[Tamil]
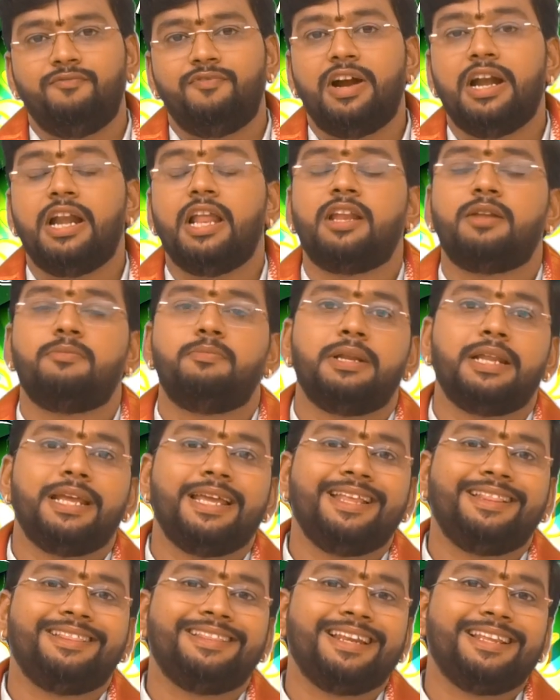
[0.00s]
வளர்பிறை
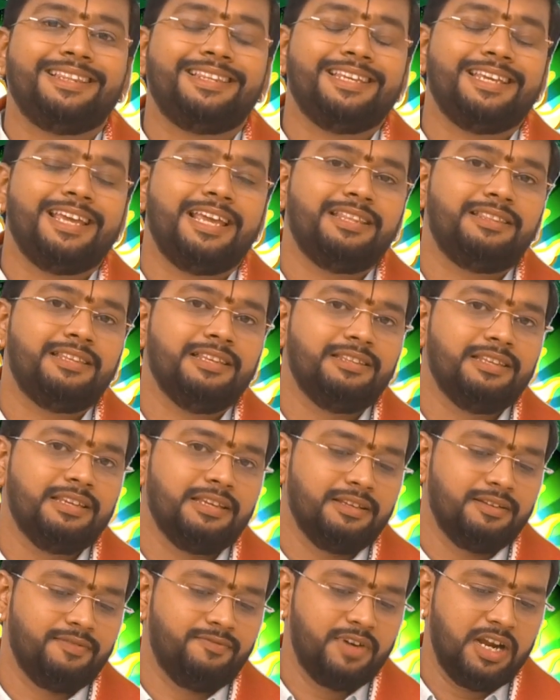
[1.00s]
திருத்தியை திதி
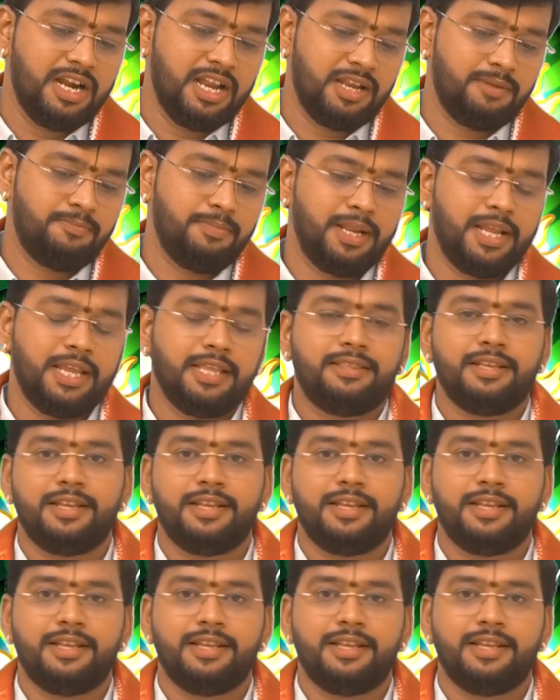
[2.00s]
வளர்பிறை